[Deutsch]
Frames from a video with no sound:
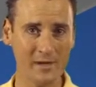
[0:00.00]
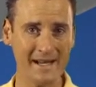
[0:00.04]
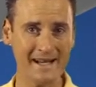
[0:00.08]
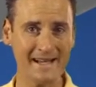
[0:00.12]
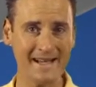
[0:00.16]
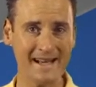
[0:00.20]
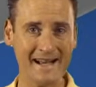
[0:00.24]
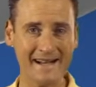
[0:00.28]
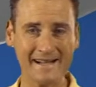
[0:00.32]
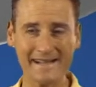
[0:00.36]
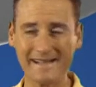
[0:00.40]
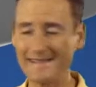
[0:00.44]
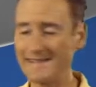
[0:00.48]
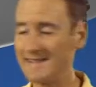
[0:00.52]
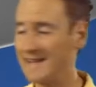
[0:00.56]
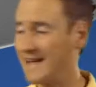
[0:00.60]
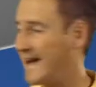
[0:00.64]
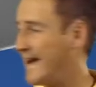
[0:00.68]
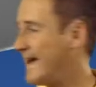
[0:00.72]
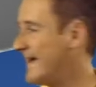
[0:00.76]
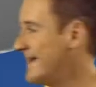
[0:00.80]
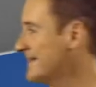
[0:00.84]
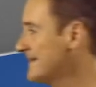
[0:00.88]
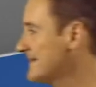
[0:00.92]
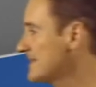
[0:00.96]
entlang des
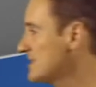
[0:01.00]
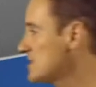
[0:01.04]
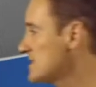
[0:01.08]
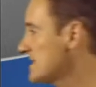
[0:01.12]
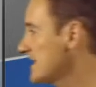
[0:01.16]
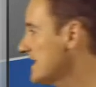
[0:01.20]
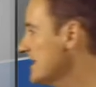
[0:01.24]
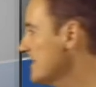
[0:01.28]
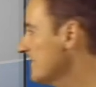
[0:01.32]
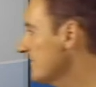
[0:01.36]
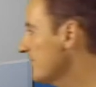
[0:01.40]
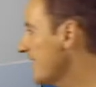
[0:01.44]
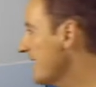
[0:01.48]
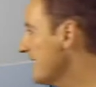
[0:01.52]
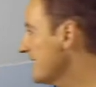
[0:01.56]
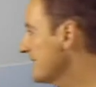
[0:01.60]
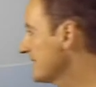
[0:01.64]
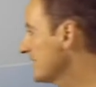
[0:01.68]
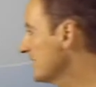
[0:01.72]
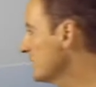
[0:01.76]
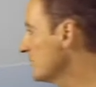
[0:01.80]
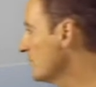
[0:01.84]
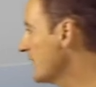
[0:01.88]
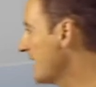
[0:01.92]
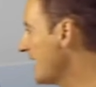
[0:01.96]
Rheins
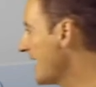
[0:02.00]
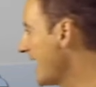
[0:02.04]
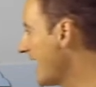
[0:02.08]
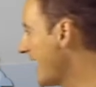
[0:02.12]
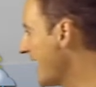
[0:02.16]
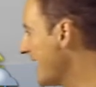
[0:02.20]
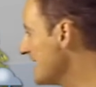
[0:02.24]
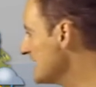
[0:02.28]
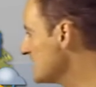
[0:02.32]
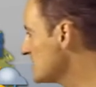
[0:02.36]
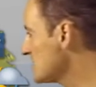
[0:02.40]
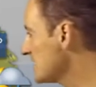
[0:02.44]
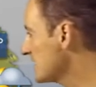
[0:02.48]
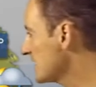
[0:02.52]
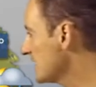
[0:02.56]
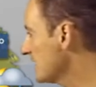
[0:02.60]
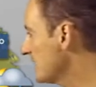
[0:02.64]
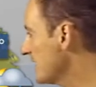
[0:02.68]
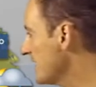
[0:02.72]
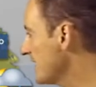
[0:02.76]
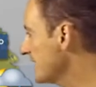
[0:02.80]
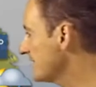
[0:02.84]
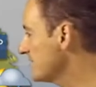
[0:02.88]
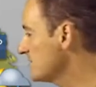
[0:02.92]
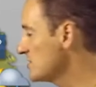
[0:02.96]
stellenweise nur einstellige
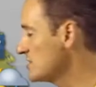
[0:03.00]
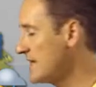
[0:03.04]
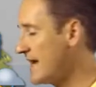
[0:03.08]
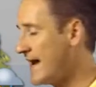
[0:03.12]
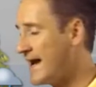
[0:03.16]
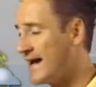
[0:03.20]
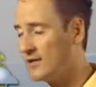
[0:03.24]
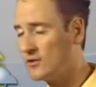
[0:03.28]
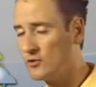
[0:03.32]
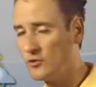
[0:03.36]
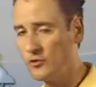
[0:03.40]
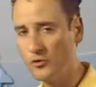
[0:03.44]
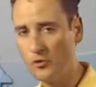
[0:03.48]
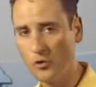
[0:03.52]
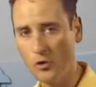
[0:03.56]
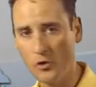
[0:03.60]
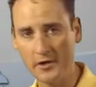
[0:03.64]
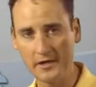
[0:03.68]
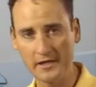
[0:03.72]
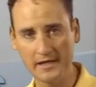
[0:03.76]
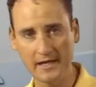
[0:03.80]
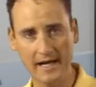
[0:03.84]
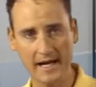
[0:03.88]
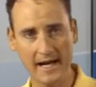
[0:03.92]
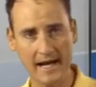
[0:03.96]
Werte zwischen 8 und
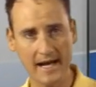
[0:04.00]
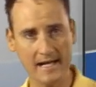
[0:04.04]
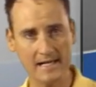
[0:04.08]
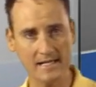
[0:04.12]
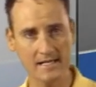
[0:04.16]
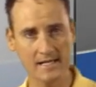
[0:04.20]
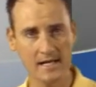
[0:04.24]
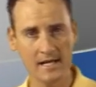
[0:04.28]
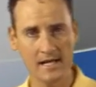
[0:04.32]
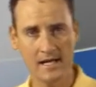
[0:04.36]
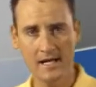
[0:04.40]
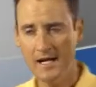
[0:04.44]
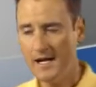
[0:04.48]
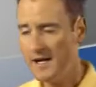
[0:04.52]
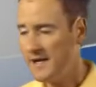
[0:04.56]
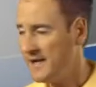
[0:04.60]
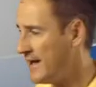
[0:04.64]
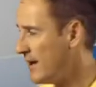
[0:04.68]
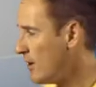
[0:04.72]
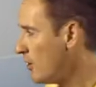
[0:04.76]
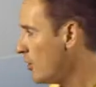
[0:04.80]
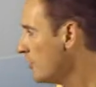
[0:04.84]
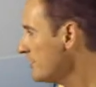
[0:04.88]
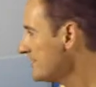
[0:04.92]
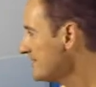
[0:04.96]
9 Grad.
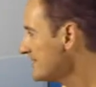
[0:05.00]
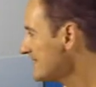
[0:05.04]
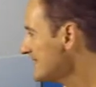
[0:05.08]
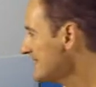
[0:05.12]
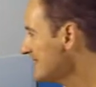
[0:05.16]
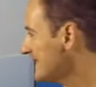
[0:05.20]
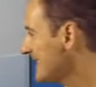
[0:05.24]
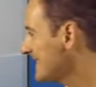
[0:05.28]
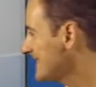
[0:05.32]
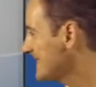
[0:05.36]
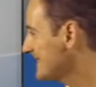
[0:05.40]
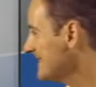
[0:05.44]
Nach Osten, da